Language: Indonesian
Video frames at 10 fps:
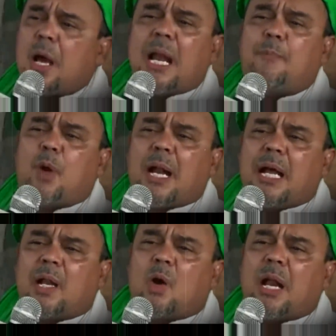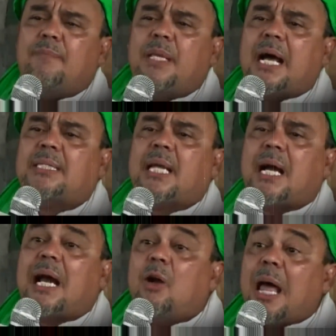laporan dari orang biasa.
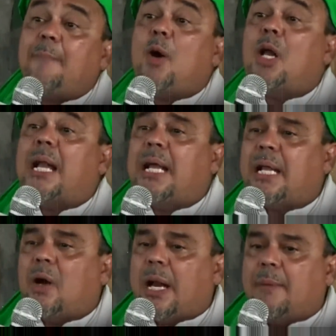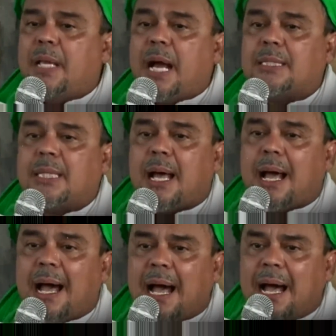Kalau laporan dari orang biasa,
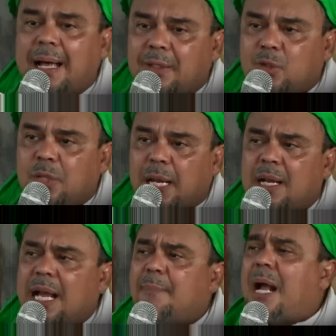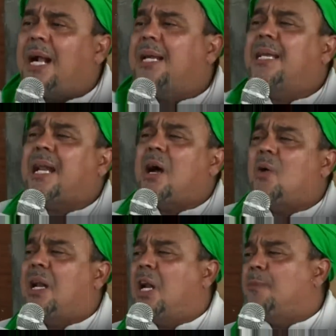saudara nggak bakal dihiraukan
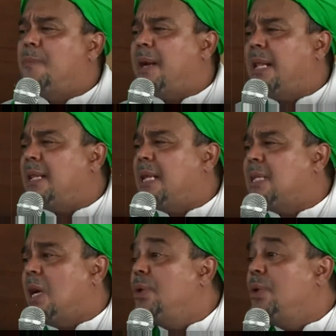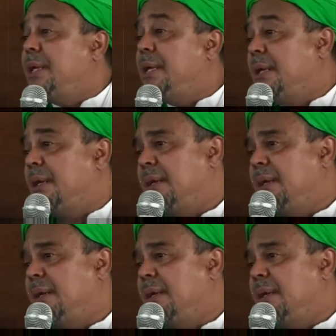oleh pemerintah Saudi.